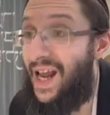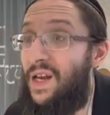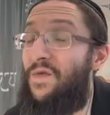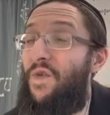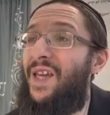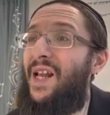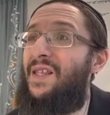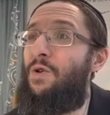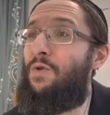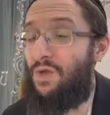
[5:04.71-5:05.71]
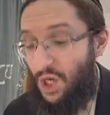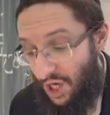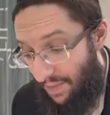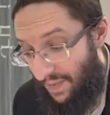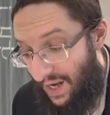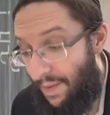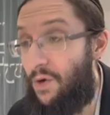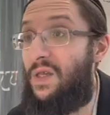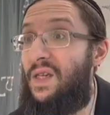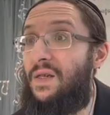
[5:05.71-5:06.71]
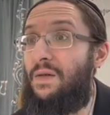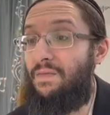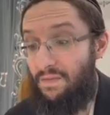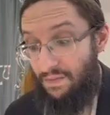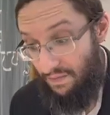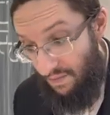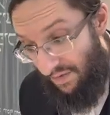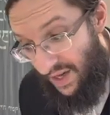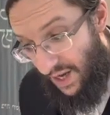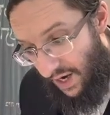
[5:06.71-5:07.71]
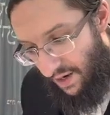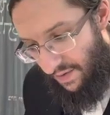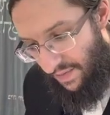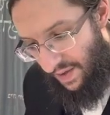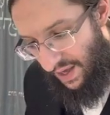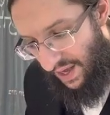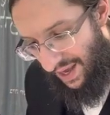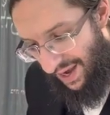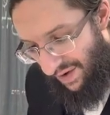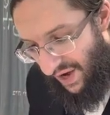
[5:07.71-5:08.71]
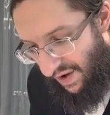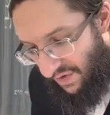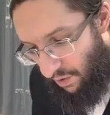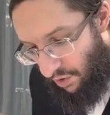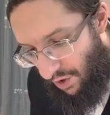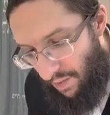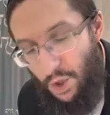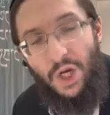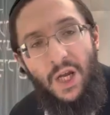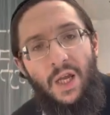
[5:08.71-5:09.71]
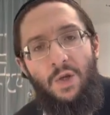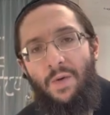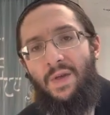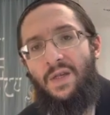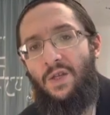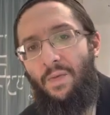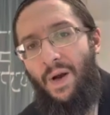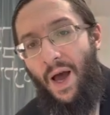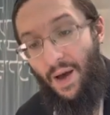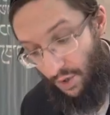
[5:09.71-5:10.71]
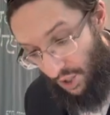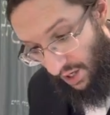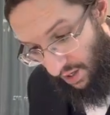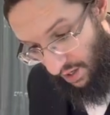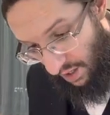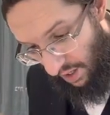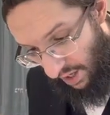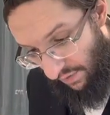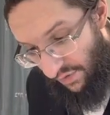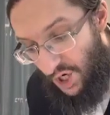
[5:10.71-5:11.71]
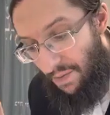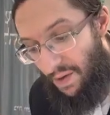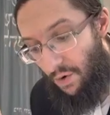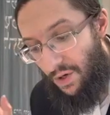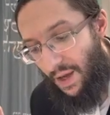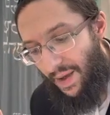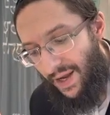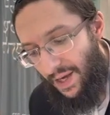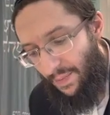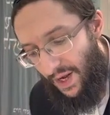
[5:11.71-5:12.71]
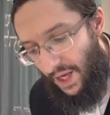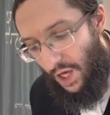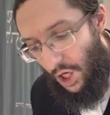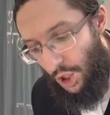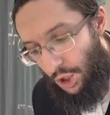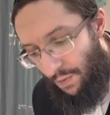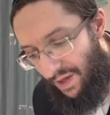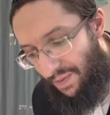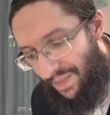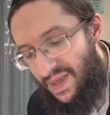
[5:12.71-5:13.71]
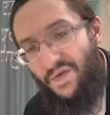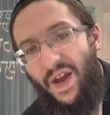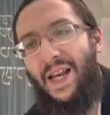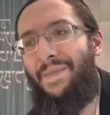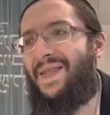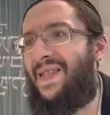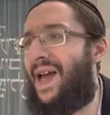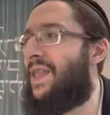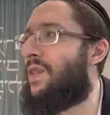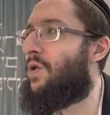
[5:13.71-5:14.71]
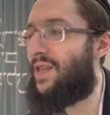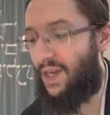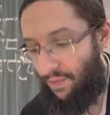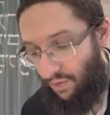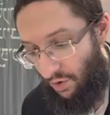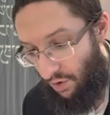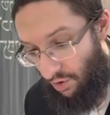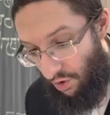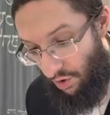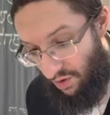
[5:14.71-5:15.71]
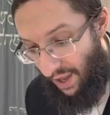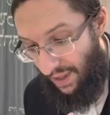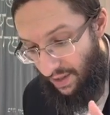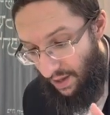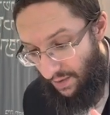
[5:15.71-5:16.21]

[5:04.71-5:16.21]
une fois qu'il a dit le nom d'Hachem, il a maudit. Veikalel. Vayavi ou Oto al ils ont amené cet homme-là à Moshe. Veshemimo, sa mère s'appelait Shlomit Divri, les maté Dan de la tribu de Dan.